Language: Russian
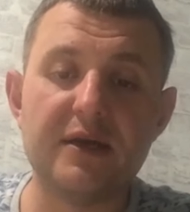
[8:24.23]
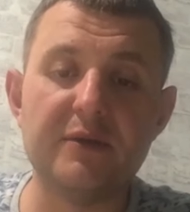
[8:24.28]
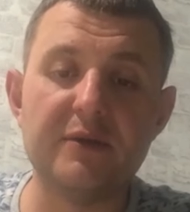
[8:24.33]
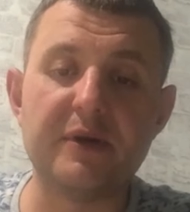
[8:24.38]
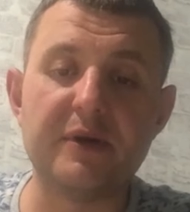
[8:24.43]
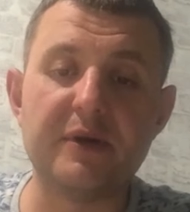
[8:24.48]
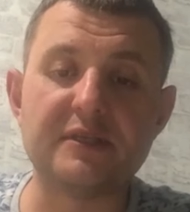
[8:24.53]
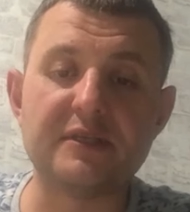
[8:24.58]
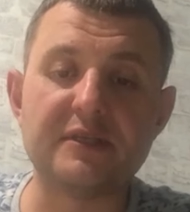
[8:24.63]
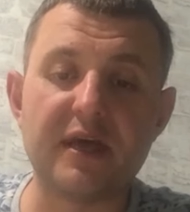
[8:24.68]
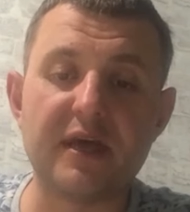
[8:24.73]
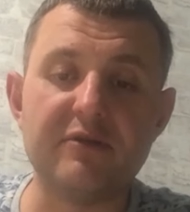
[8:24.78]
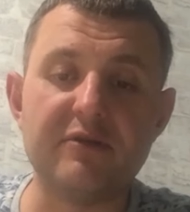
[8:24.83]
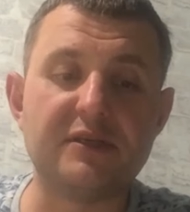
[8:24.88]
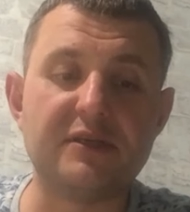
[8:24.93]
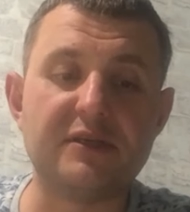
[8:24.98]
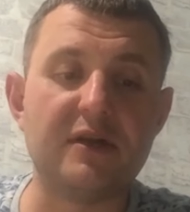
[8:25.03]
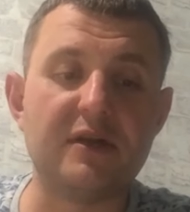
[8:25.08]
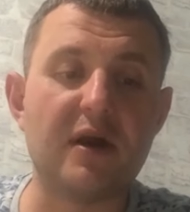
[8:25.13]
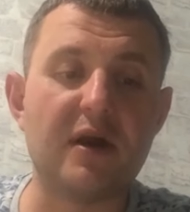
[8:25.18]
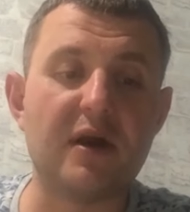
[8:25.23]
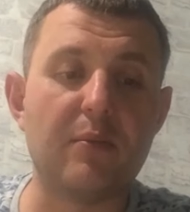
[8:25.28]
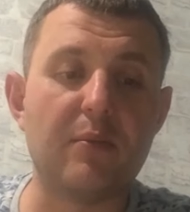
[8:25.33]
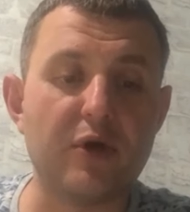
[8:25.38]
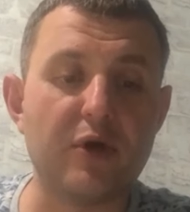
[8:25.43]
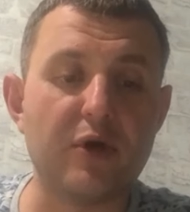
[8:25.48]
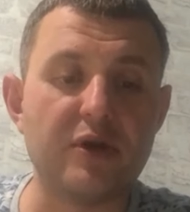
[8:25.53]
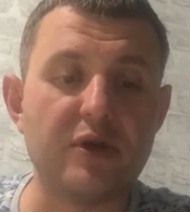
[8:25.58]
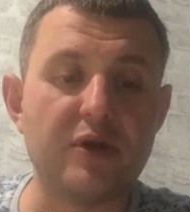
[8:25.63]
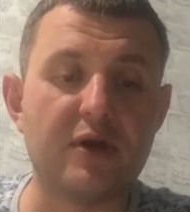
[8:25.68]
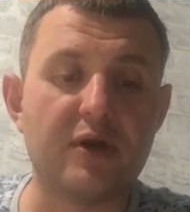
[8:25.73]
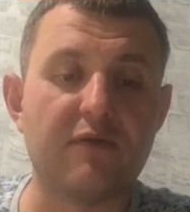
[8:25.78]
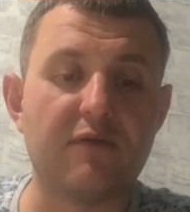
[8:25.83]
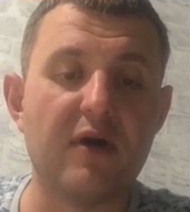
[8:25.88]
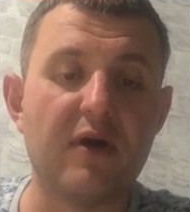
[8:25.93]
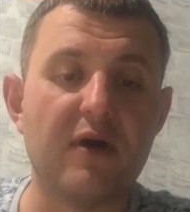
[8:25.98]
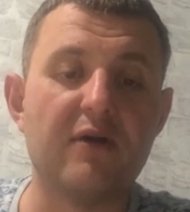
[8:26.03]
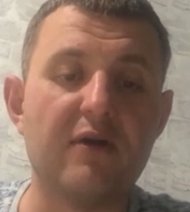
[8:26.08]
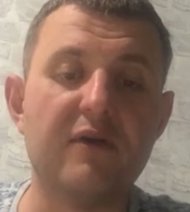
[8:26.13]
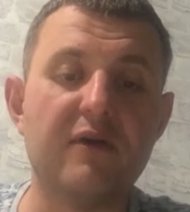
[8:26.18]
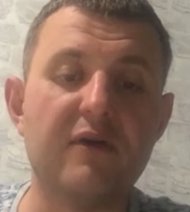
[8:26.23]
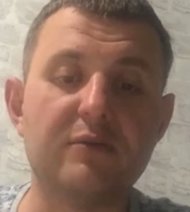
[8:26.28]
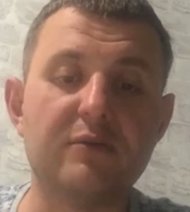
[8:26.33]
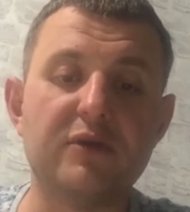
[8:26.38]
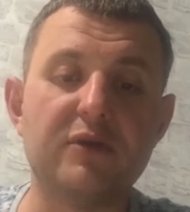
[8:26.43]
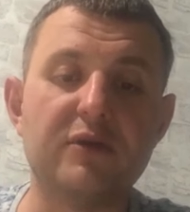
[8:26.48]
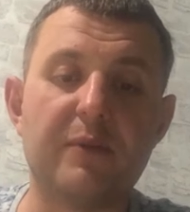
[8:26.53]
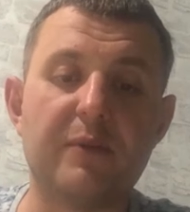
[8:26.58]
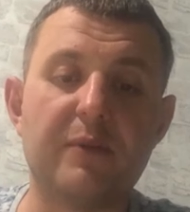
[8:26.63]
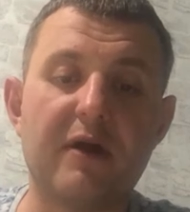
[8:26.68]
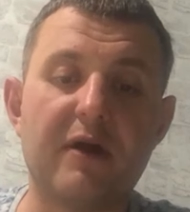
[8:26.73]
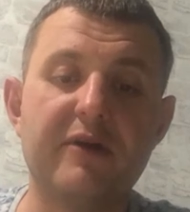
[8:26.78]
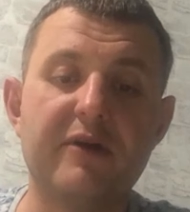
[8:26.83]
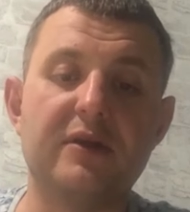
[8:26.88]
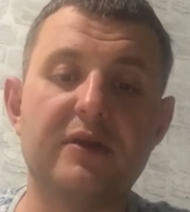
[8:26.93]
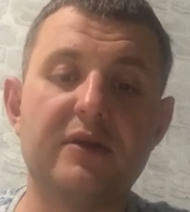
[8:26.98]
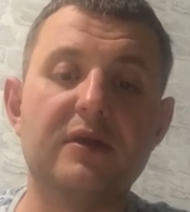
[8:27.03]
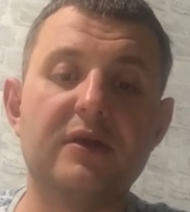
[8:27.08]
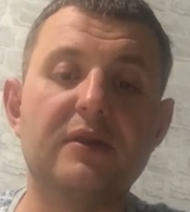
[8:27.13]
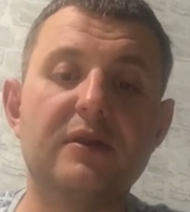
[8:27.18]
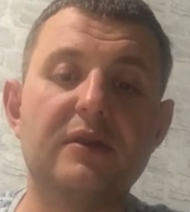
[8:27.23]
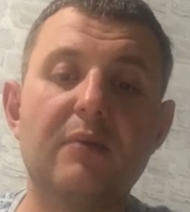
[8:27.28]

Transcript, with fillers: и представителей работников – в этом направлении,